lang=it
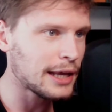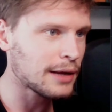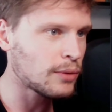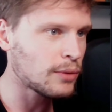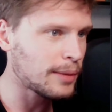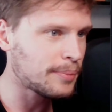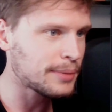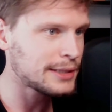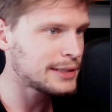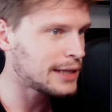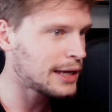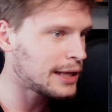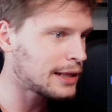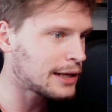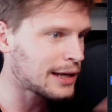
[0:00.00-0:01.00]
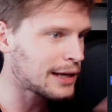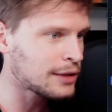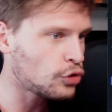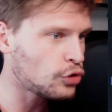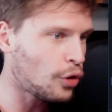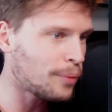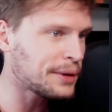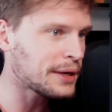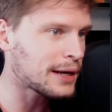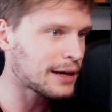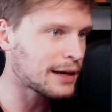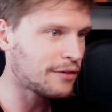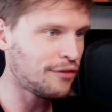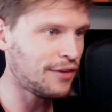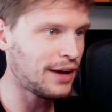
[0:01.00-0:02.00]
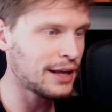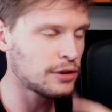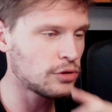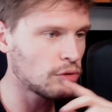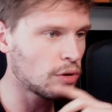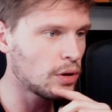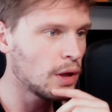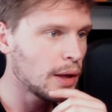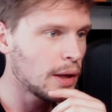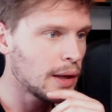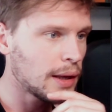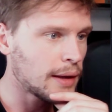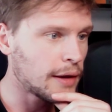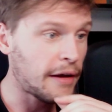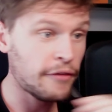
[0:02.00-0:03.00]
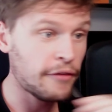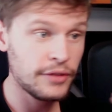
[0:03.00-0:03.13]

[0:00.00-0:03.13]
era quella pre-sale atomica che ha fatto eh,